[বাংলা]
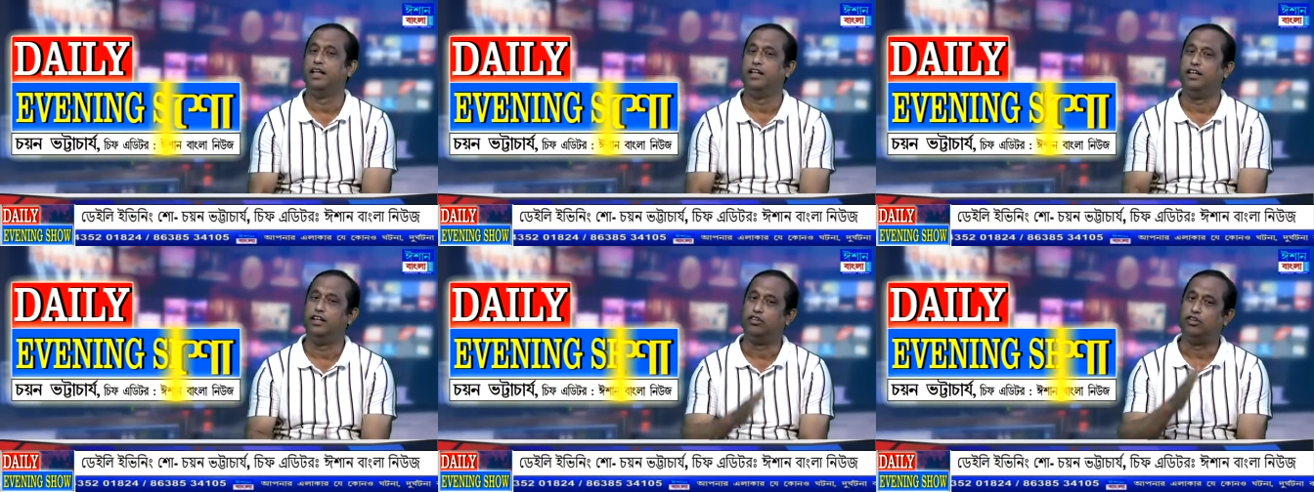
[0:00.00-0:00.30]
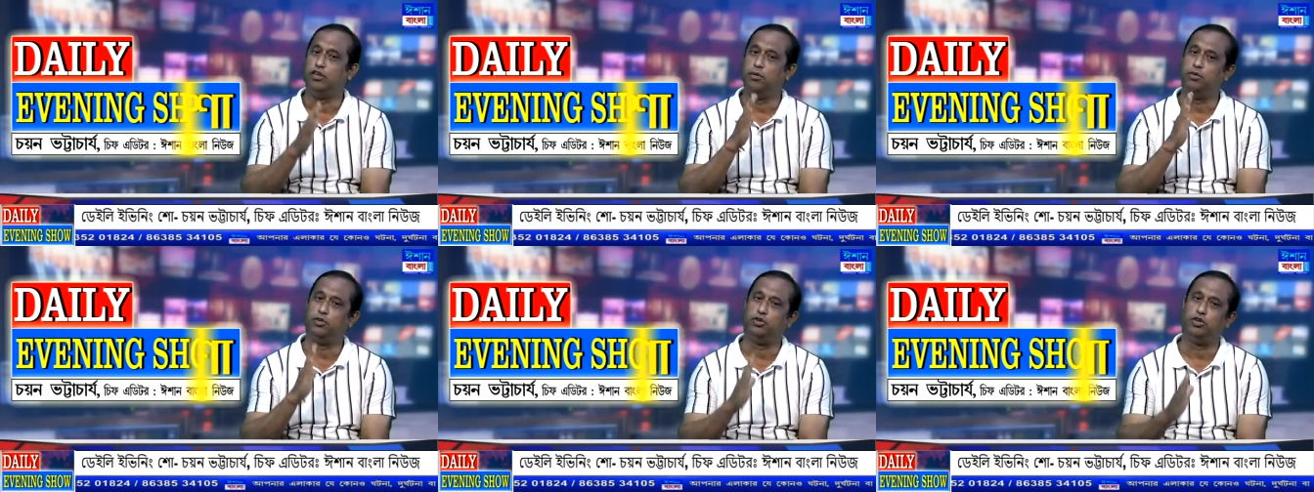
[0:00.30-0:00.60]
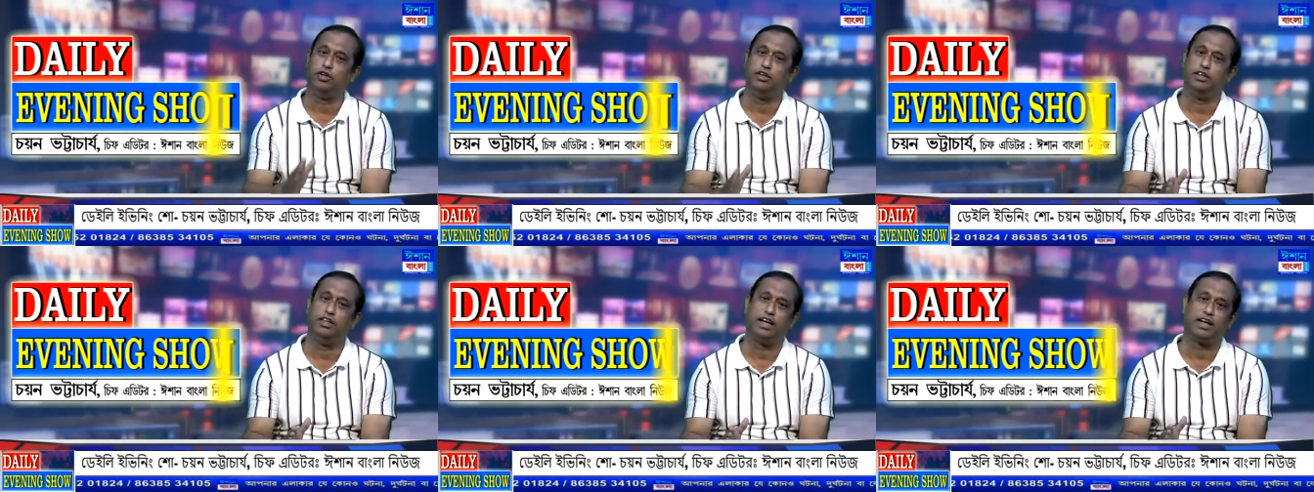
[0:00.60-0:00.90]

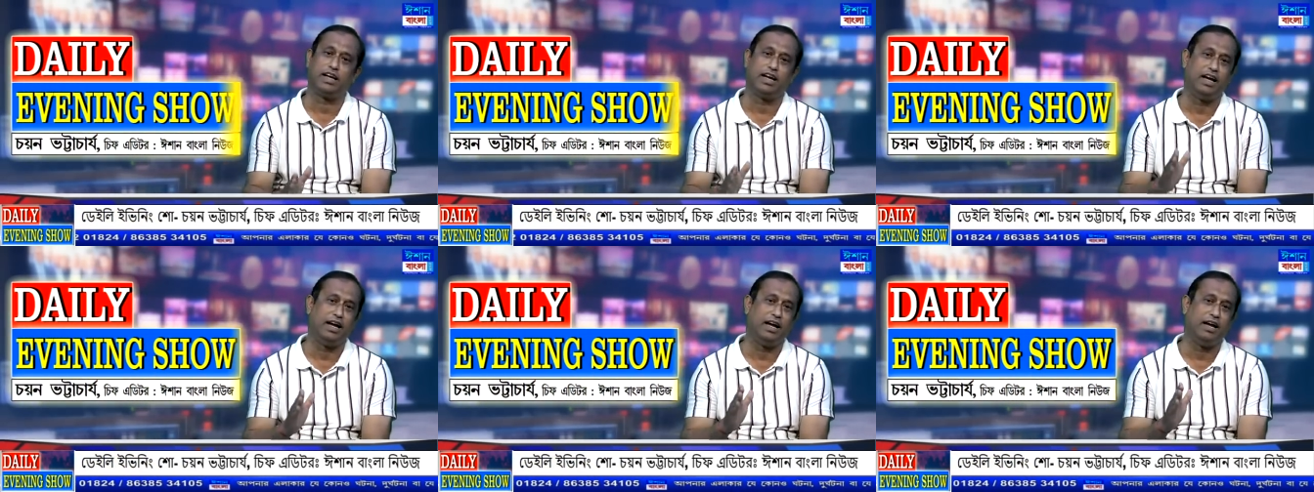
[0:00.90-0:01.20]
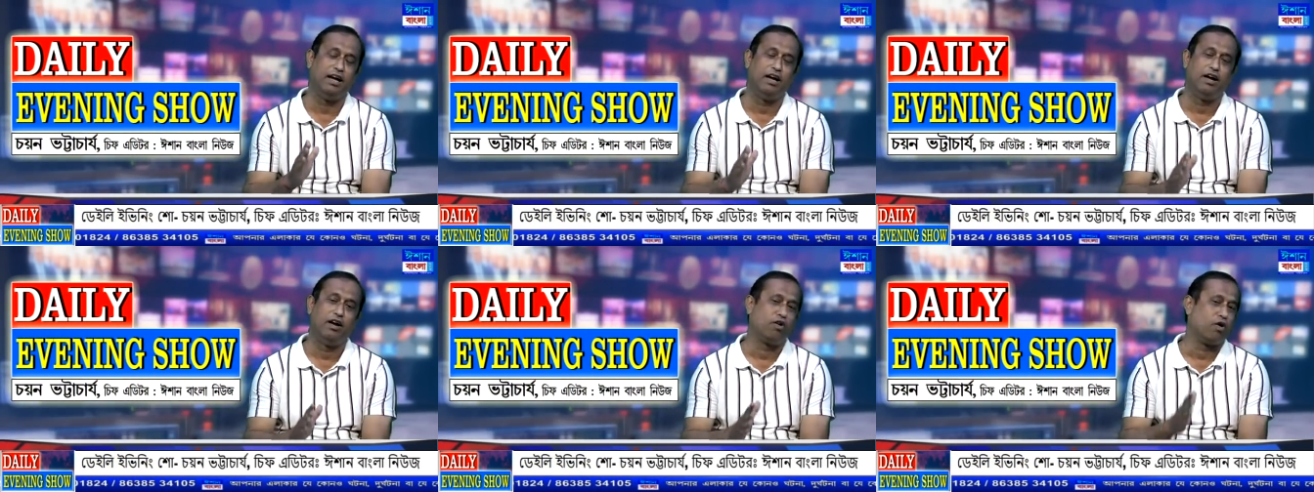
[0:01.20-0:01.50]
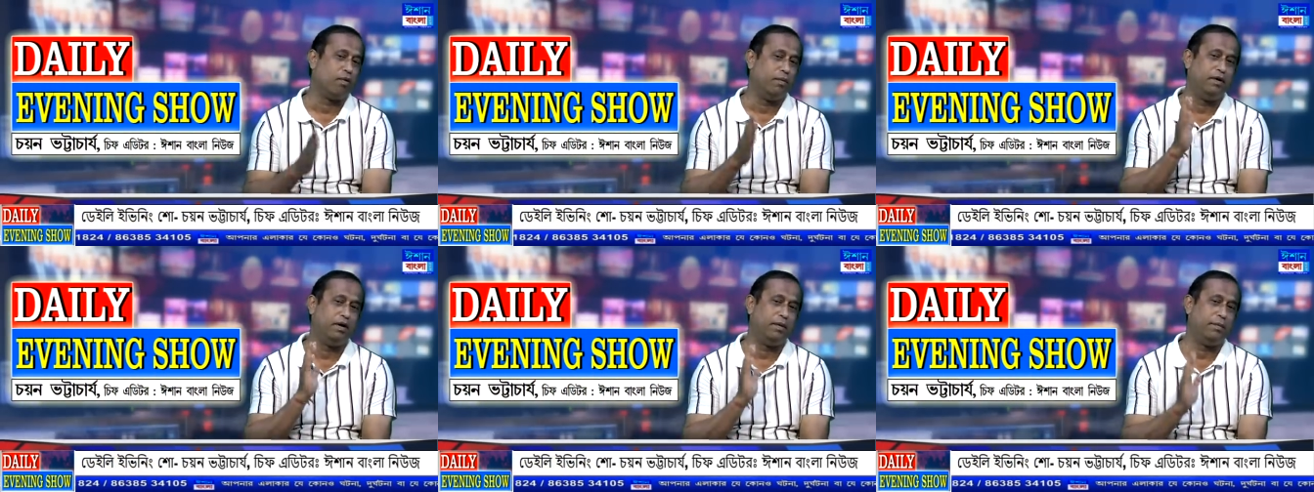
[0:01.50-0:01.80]
নিত্যভূষণ দেকে
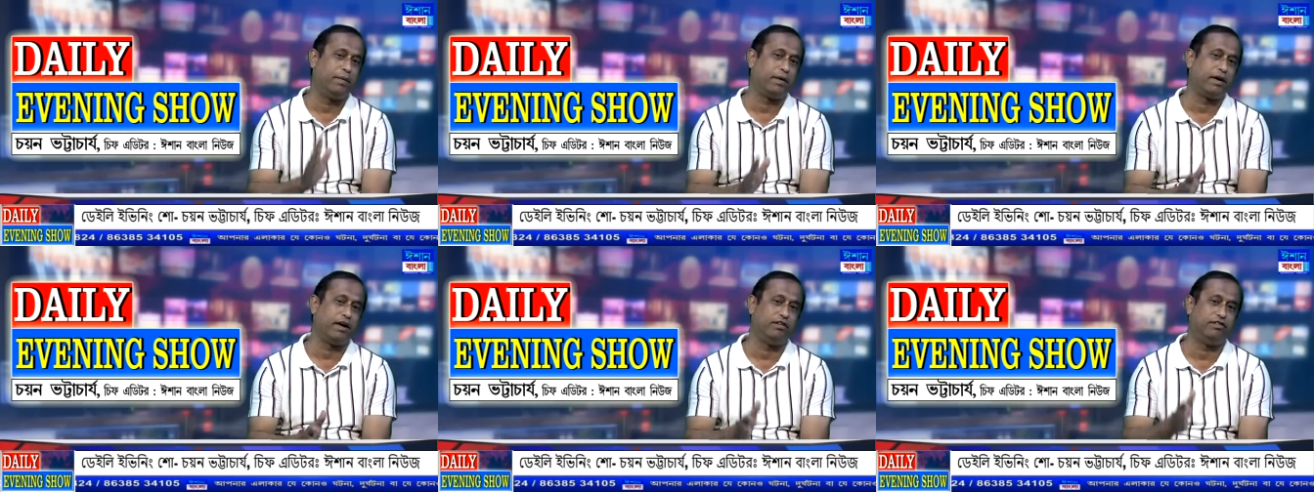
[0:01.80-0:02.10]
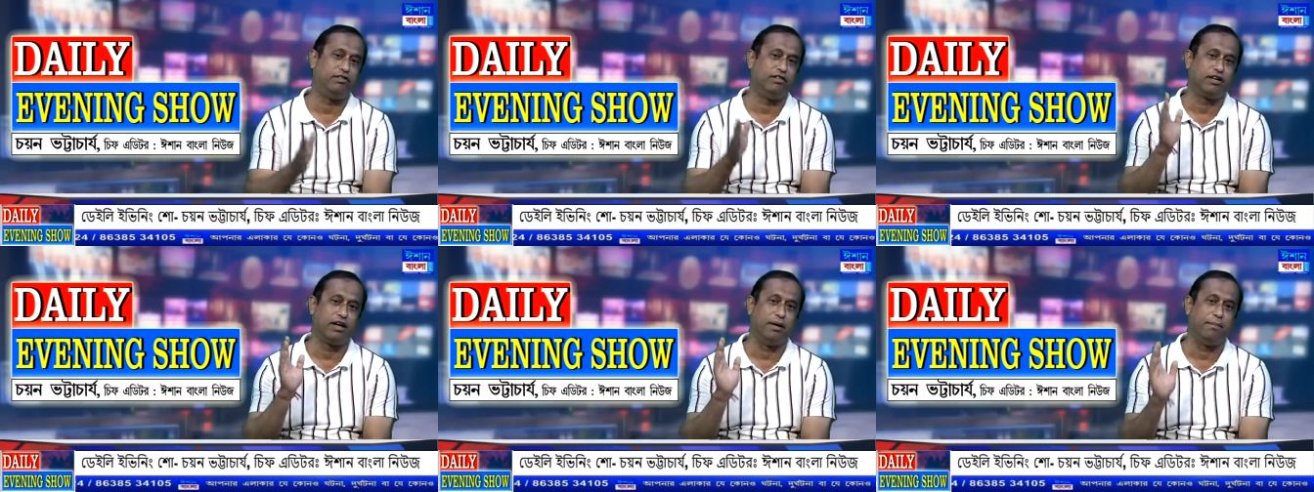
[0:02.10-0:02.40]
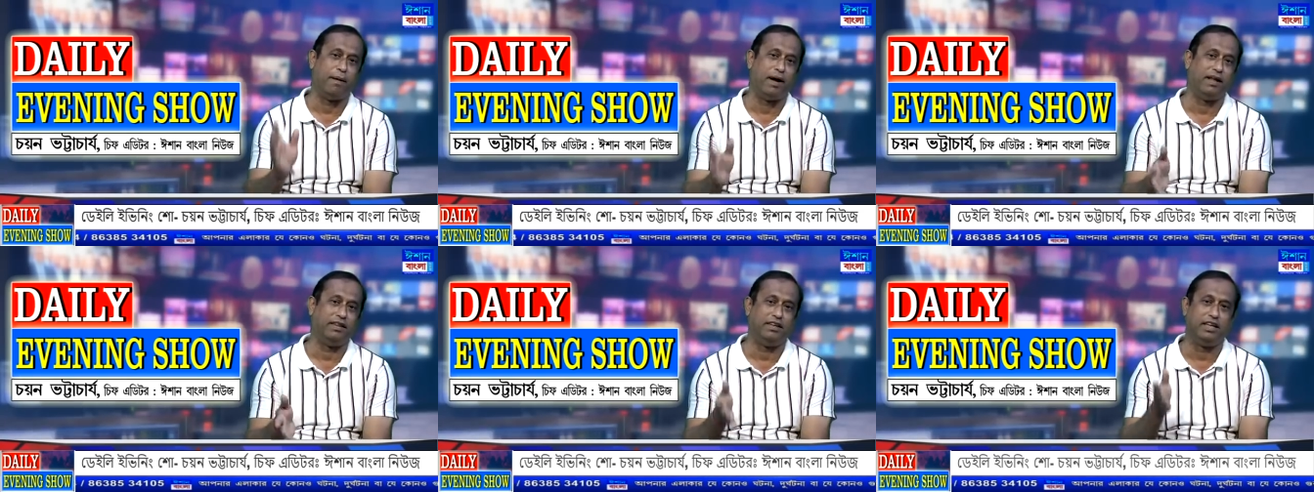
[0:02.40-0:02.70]
কবীন্দ্র প্রকাশকে
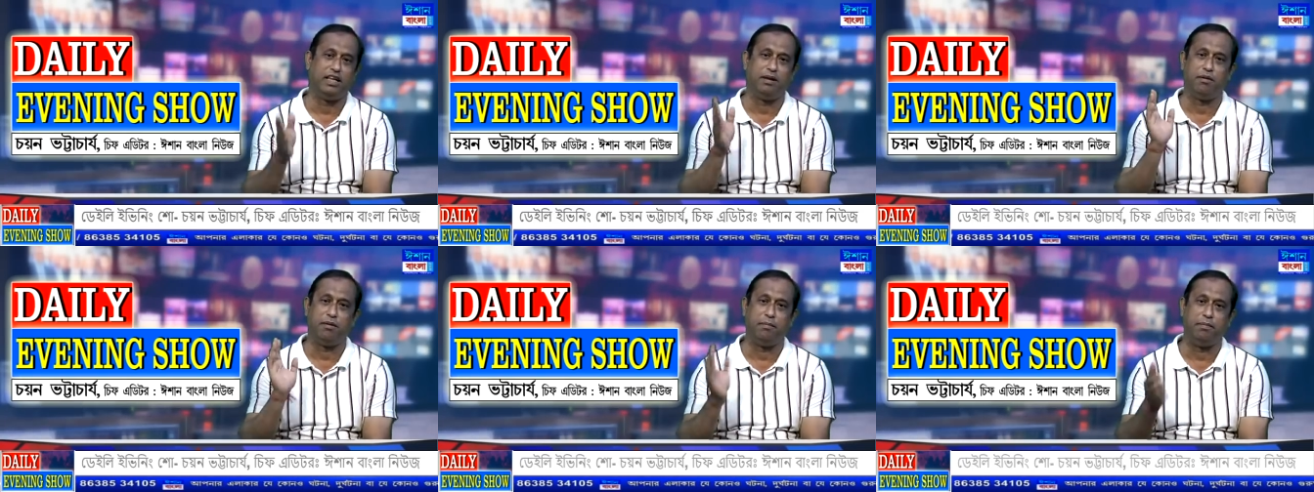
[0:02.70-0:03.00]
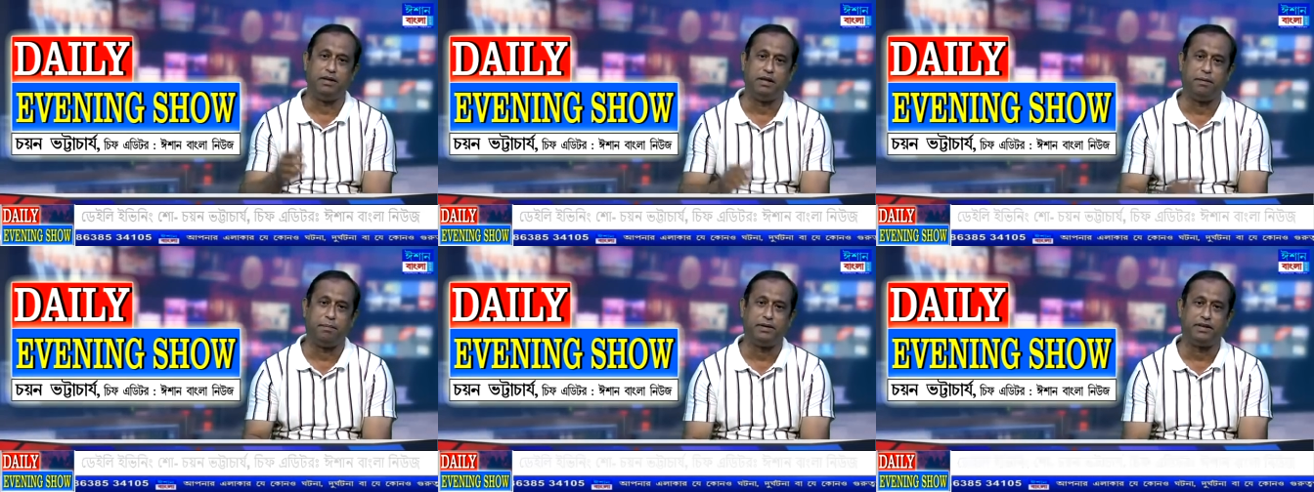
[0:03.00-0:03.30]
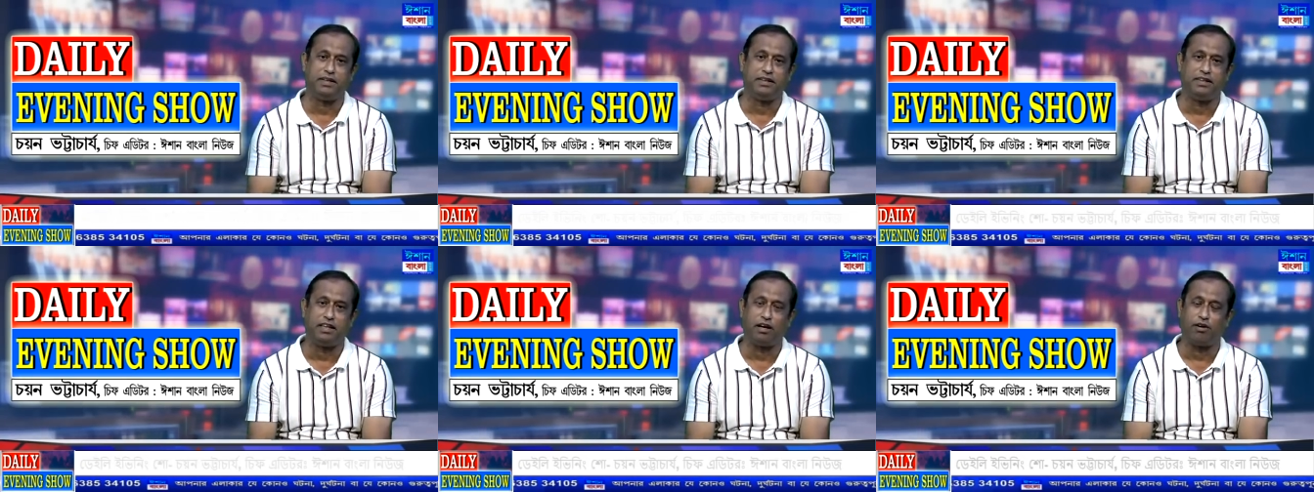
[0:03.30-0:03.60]
বাদ দিয়ে যেমন বিজেপি
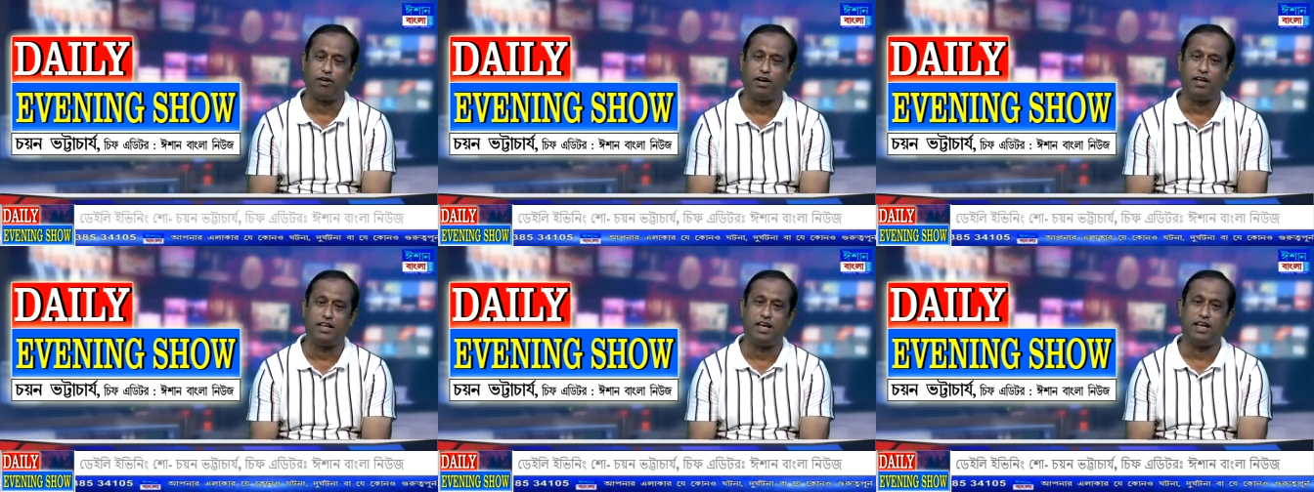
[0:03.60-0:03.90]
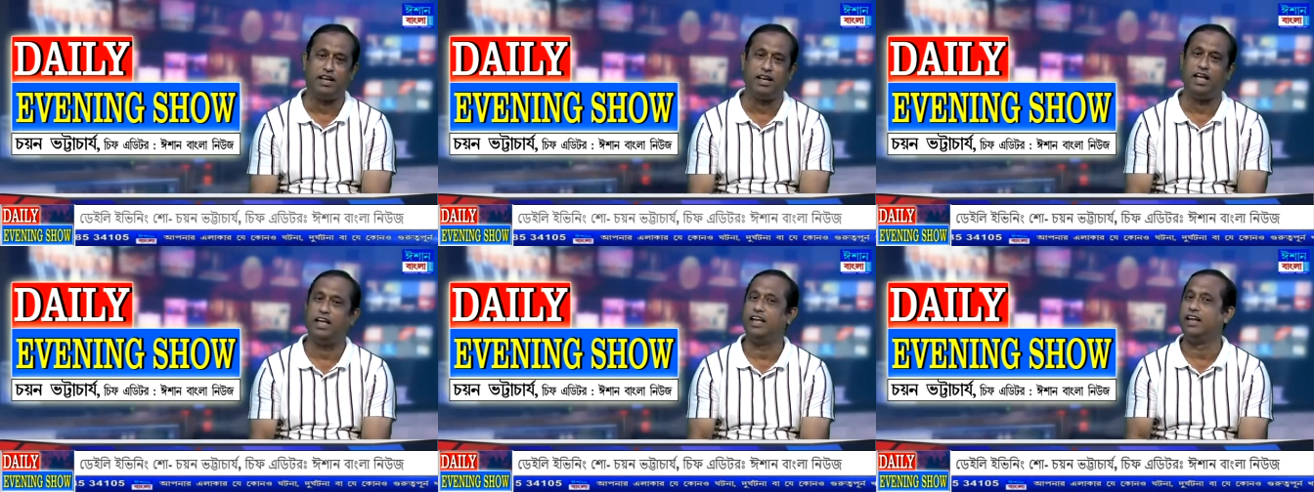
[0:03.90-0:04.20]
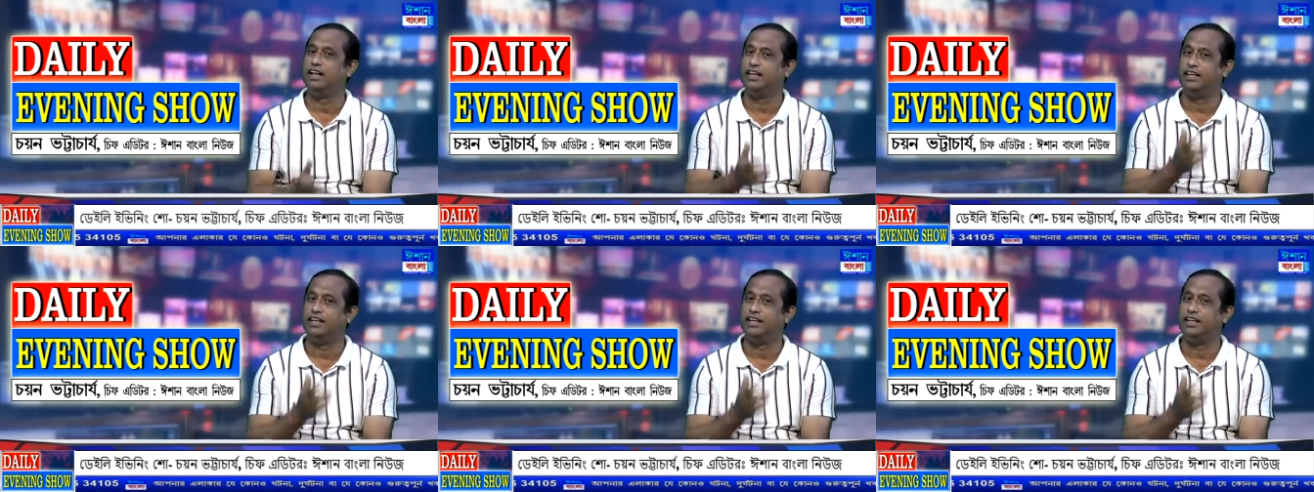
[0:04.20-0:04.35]
চিন্তা করা যায় না